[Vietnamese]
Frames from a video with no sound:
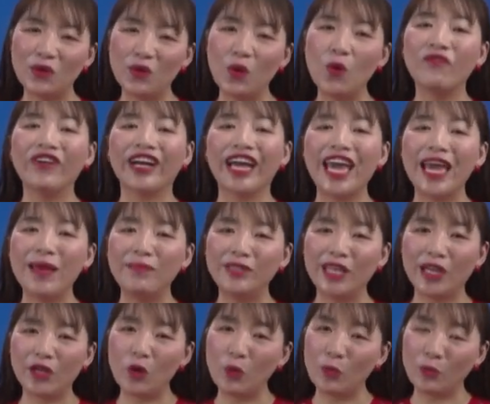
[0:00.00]
Cô và các em
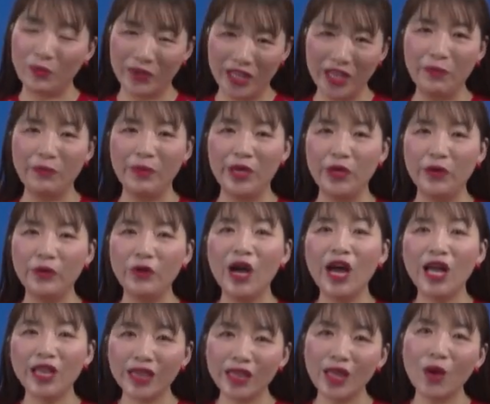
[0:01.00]
sẽ cùng tìm hiểu
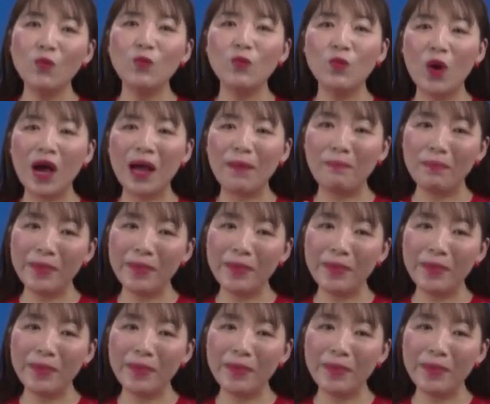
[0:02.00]
thông qua